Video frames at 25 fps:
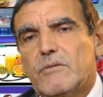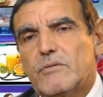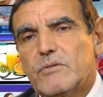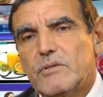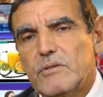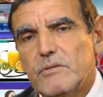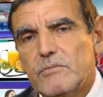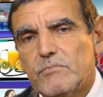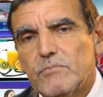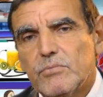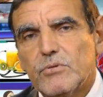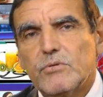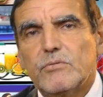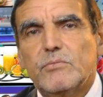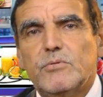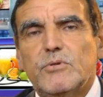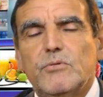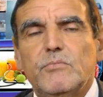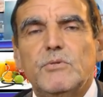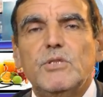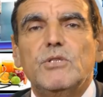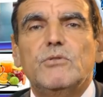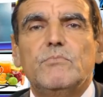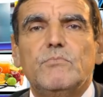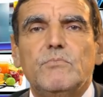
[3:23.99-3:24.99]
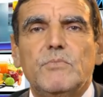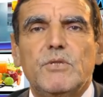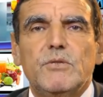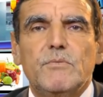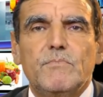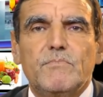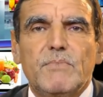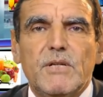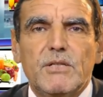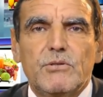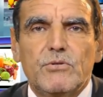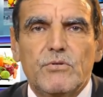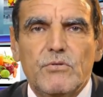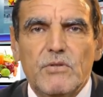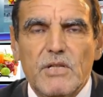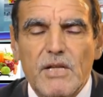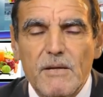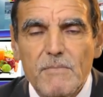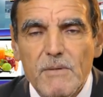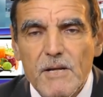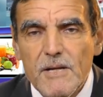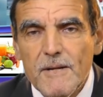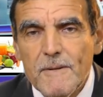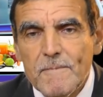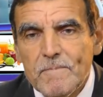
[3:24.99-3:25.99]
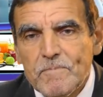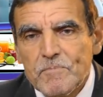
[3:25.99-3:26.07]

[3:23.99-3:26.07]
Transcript: donc euh, pour obtenir une, pâte tenable.